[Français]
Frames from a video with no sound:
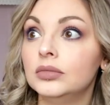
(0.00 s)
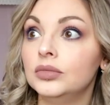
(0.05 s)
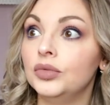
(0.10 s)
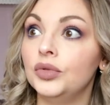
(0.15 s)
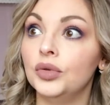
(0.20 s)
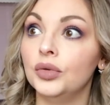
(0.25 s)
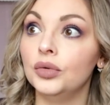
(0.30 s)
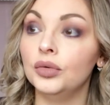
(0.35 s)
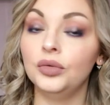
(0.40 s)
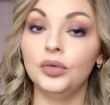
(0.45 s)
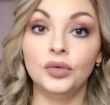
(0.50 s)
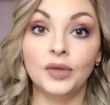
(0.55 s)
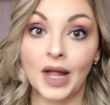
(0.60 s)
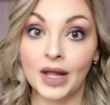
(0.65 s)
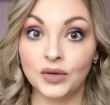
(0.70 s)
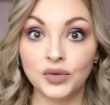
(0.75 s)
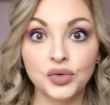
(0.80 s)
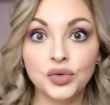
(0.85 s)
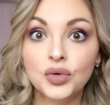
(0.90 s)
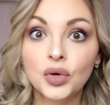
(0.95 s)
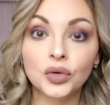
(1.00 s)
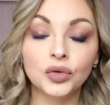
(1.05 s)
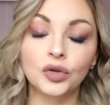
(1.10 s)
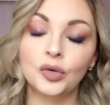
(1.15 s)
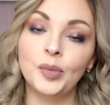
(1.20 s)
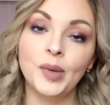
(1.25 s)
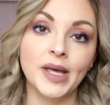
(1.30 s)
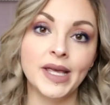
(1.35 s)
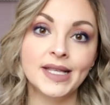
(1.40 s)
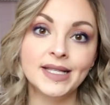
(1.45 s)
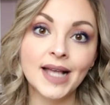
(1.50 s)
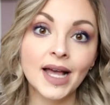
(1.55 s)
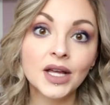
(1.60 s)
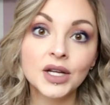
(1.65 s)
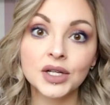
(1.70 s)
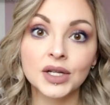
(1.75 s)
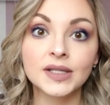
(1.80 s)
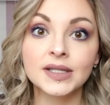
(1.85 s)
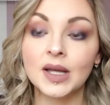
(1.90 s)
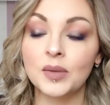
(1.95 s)
de, nature, de
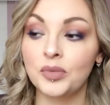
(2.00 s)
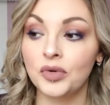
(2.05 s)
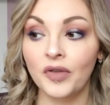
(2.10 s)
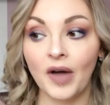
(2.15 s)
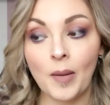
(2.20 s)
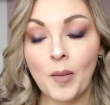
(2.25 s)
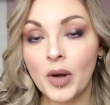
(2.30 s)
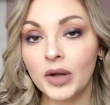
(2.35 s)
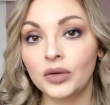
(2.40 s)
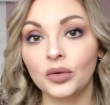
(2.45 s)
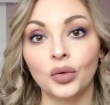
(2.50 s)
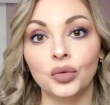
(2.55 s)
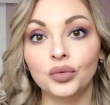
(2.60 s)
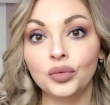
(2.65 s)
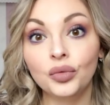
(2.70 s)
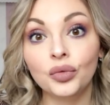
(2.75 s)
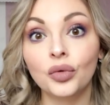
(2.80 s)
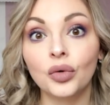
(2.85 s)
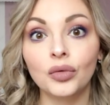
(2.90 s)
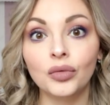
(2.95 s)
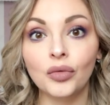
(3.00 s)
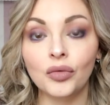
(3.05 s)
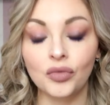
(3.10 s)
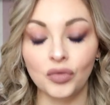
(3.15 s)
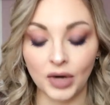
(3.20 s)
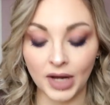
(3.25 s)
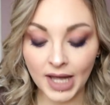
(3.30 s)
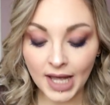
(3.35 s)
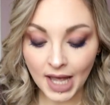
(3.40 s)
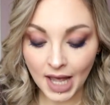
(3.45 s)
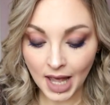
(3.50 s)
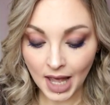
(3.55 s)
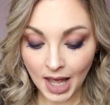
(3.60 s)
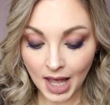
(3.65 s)
paysage, hein, ça peut vraiment être tout ce que vous voulez.